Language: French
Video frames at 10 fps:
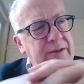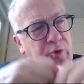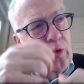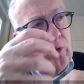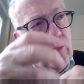et
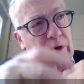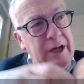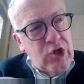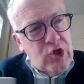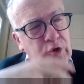sont
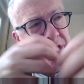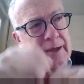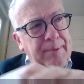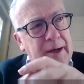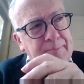
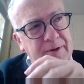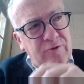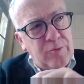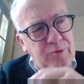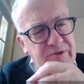échaudés par les prises
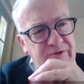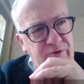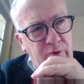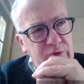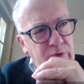de
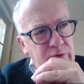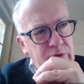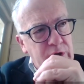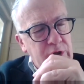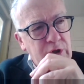position de
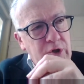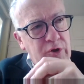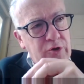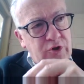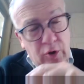
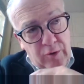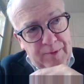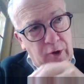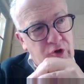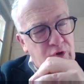Jean-Luc
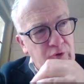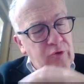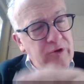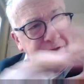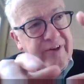Mélenchon
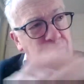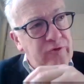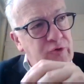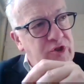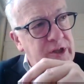sur différents
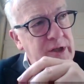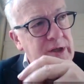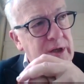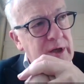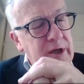sujets,
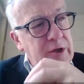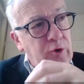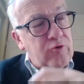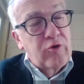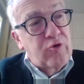et
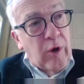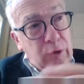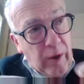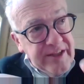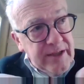donc se sont
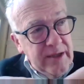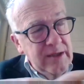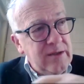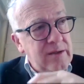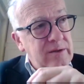éloignés
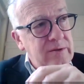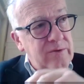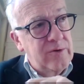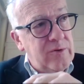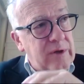
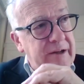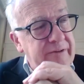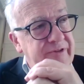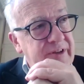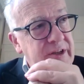de
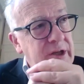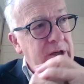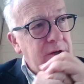LFI